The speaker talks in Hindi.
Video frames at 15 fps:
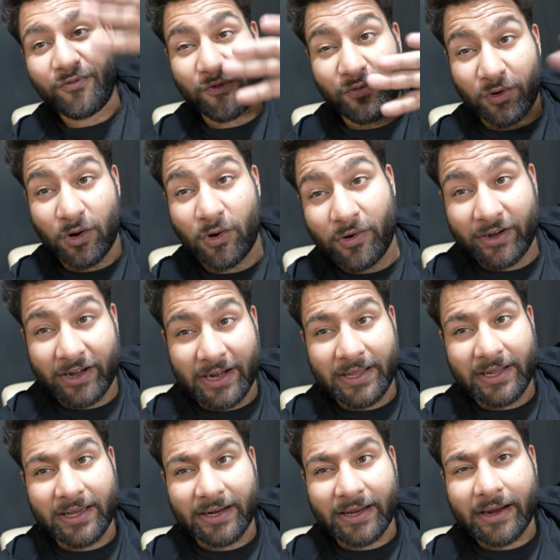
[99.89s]
फुल ऑन रेडी
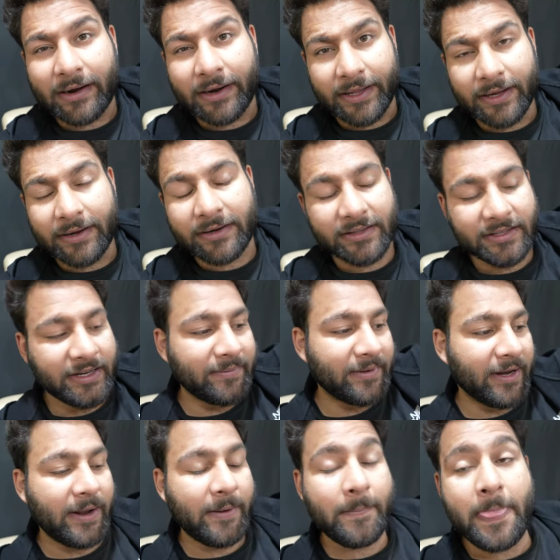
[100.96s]
करके खड़ी कर दी है
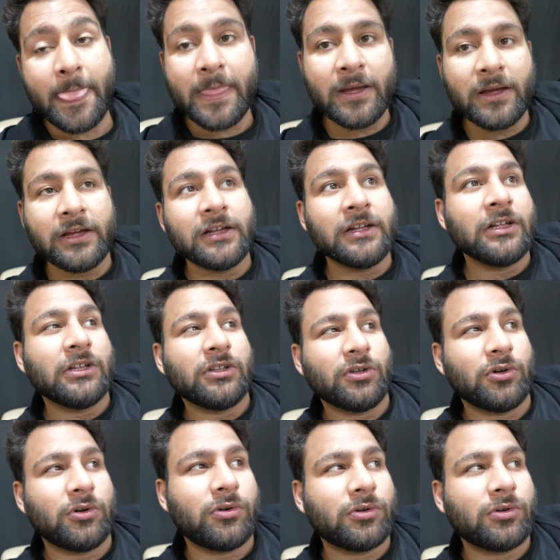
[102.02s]
मैंने तो